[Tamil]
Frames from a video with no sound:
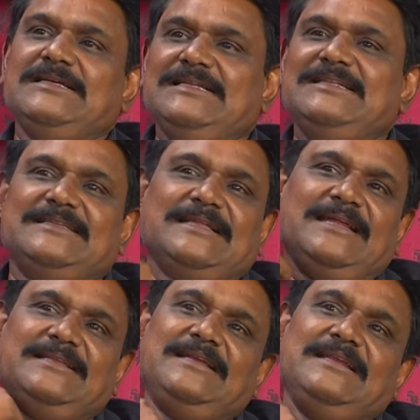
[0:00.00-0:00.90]
இந்த
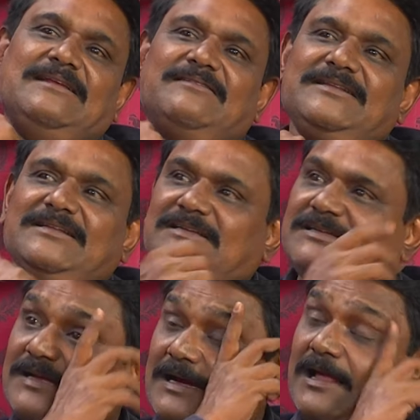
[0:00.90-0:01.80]
தேர்தலில் வந்து
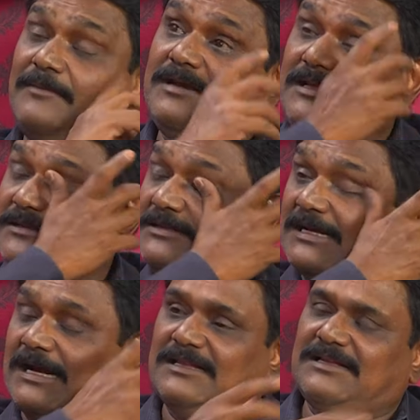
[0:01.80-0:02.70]
அண்ணாமலை இந்த
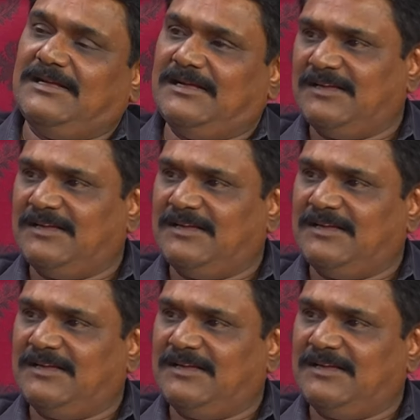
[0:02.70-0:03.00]
கடந்த